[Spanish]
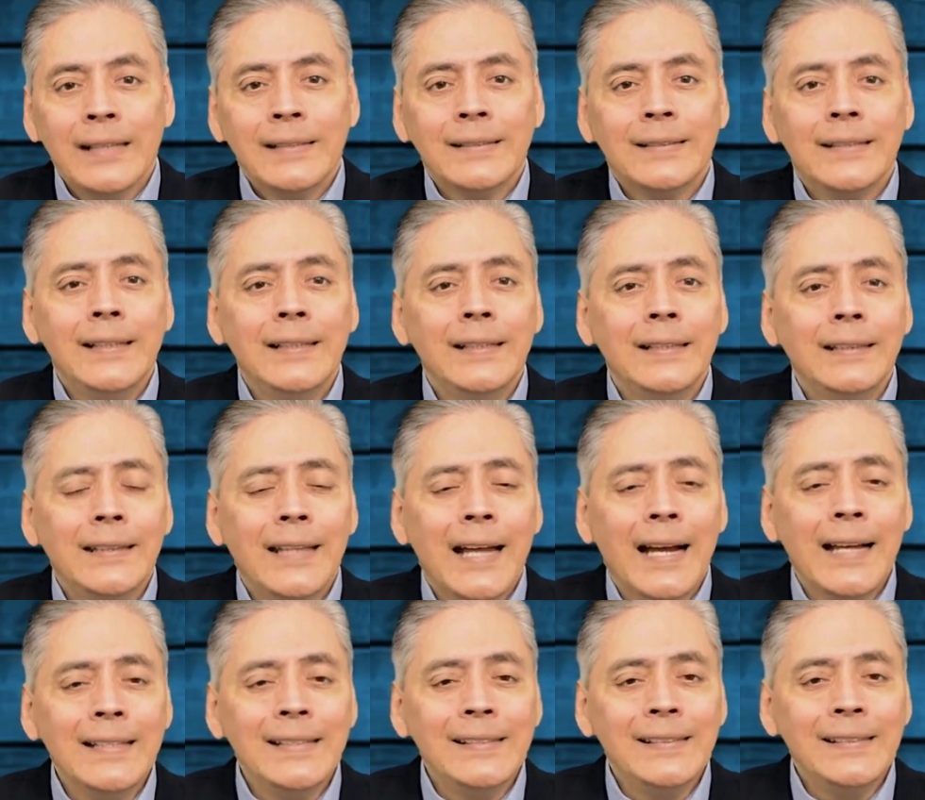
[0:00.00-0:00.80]
sin
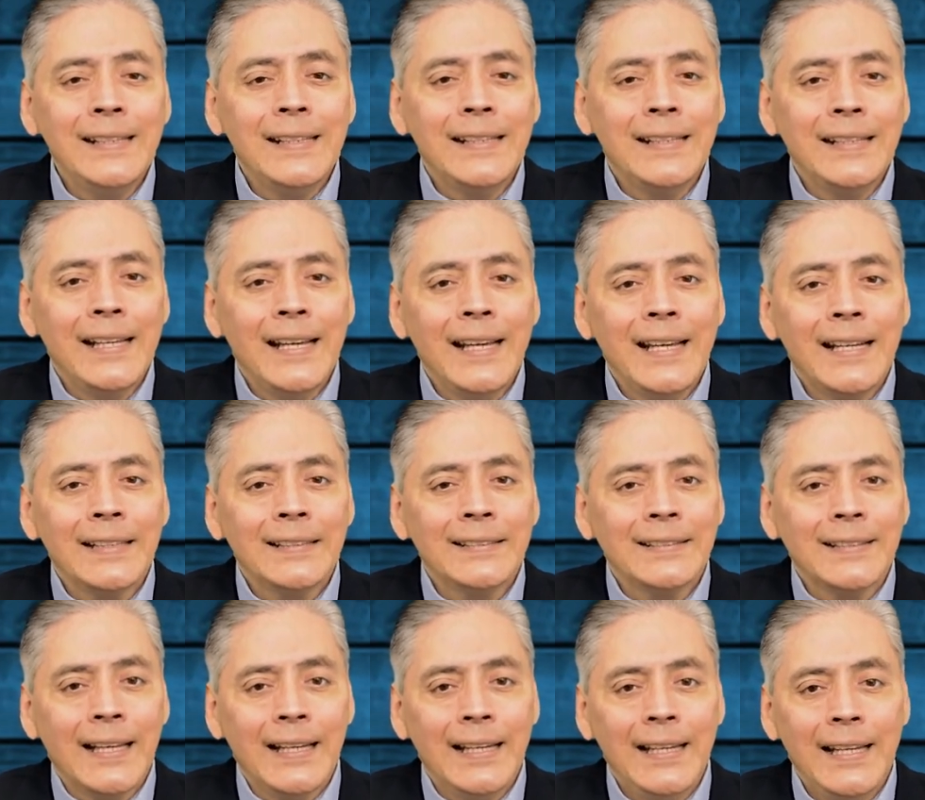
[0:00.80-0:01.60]
tan siquiera
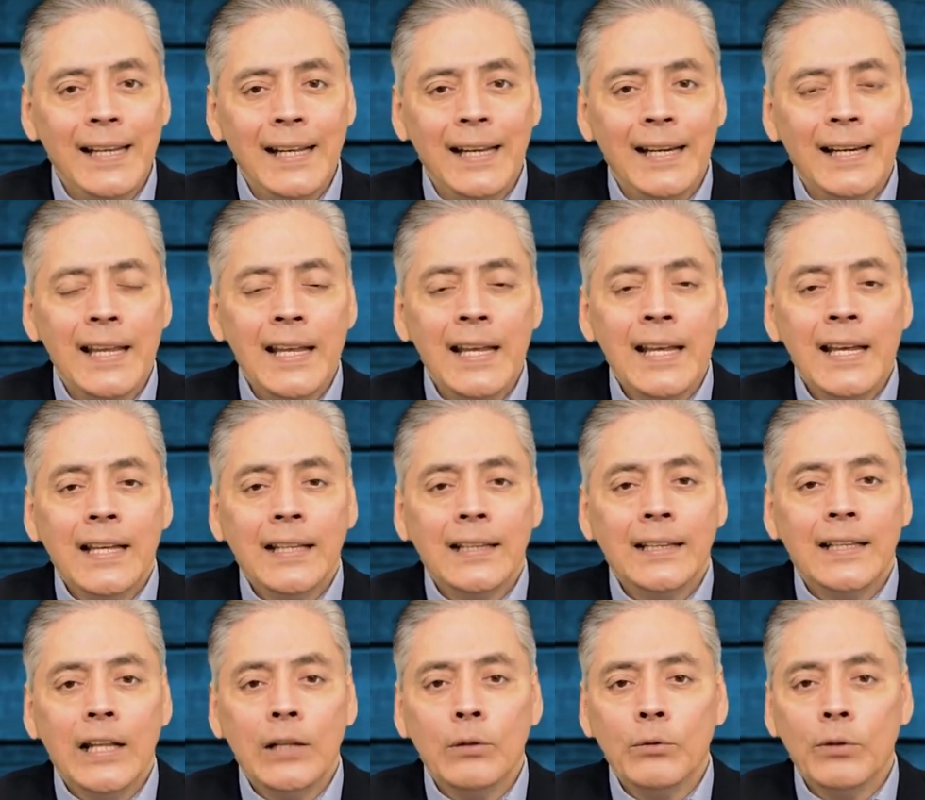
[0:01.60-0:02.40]
salir
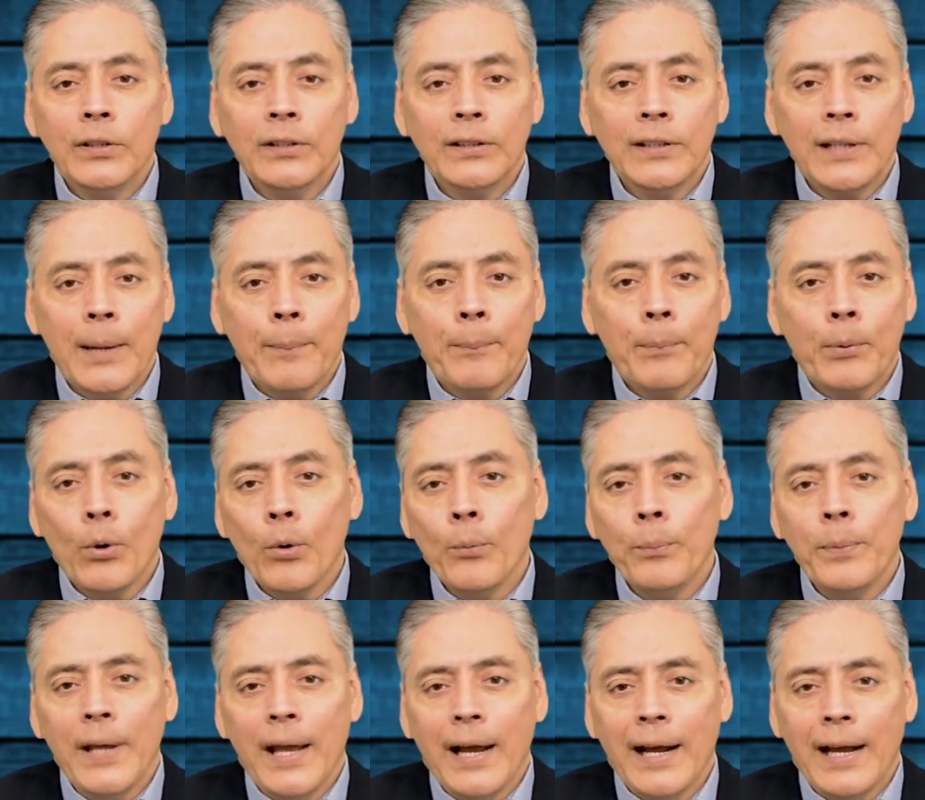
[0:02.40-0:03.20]
de nuestra
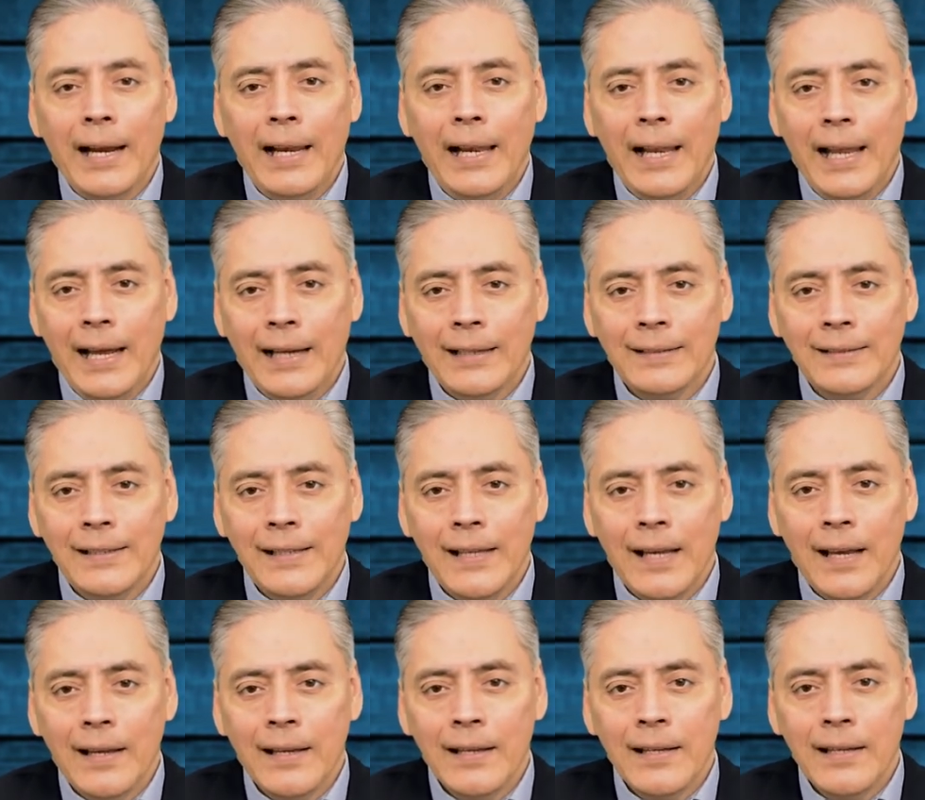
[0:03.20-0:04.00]
propia
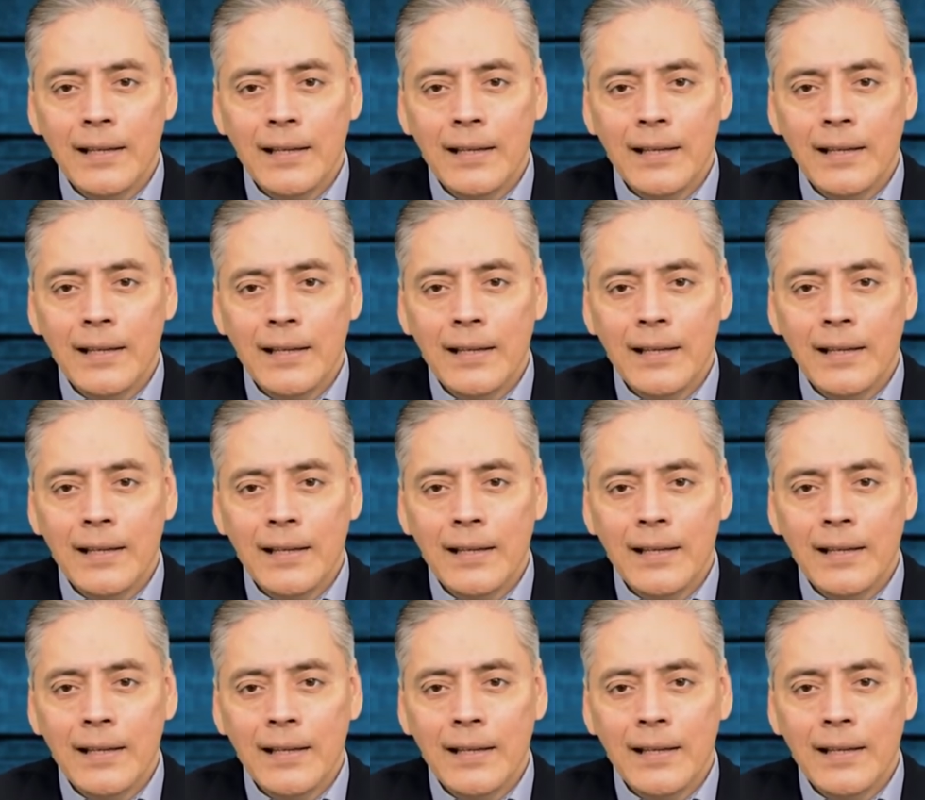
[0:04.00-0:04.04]
galaxia.